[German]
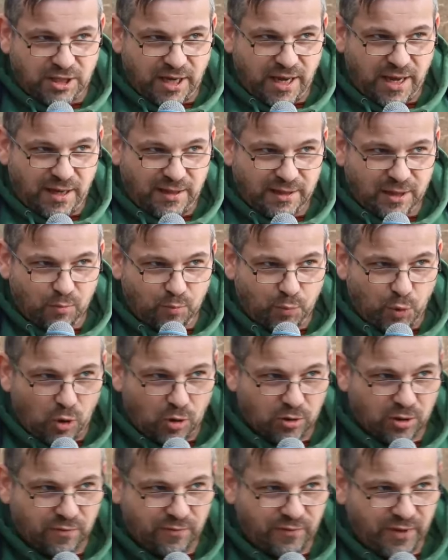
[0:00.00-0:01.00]
gegen den
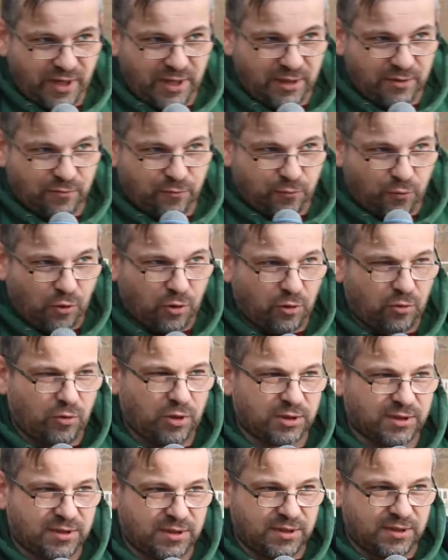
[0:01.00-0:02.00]
Bürgerwillen vor
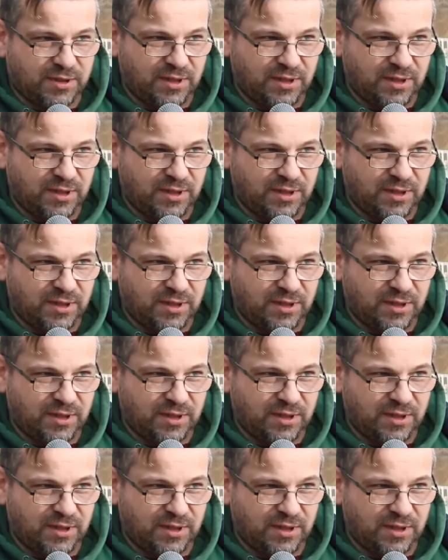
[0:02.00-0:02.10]
Ort